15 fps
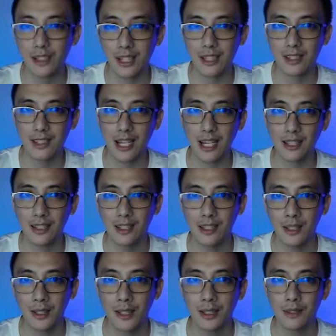inside,
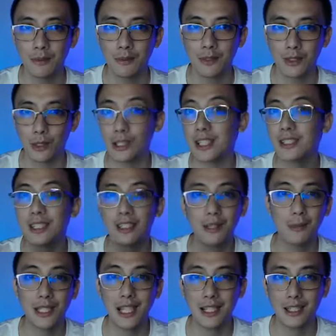so let's say
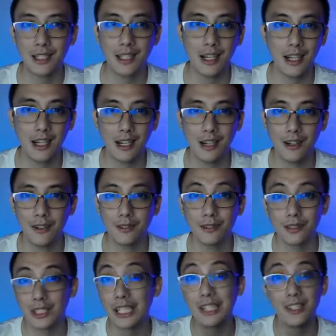sabihin natin na uh,
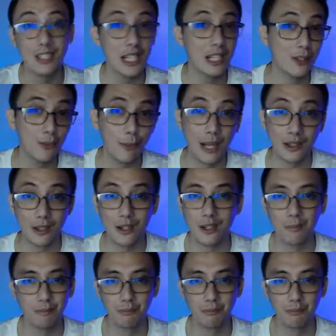three states of matter,